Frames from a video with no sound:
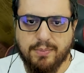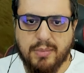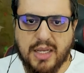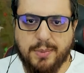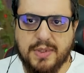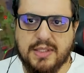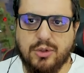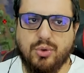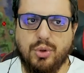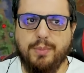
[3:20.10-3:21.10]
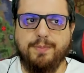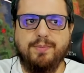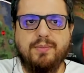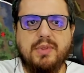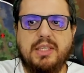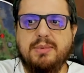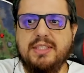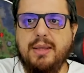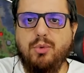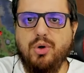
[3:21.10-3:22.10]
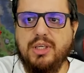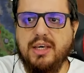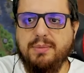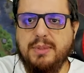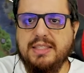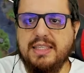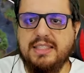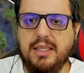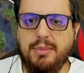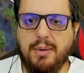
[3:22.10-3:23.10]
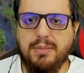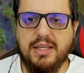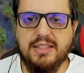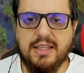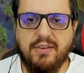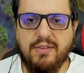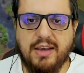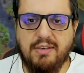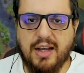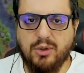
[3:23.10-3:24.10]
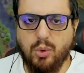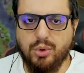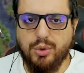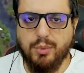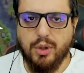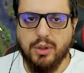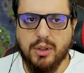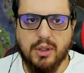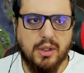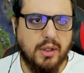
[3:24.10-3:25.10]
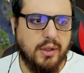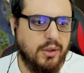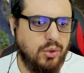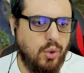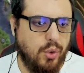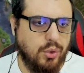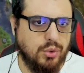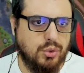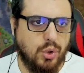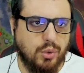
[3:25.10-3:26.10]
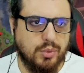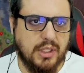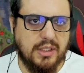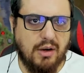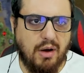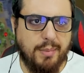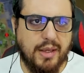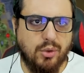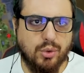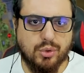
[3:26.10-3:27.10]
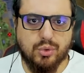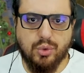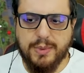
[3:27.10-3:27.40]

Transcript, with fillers: Ben de pizza istiyorum. Kim istemiyor ki? Pizza istemeyen bir insan evladı olur mu? Diyoruz yolumuza devam ediyoruz. Dur bir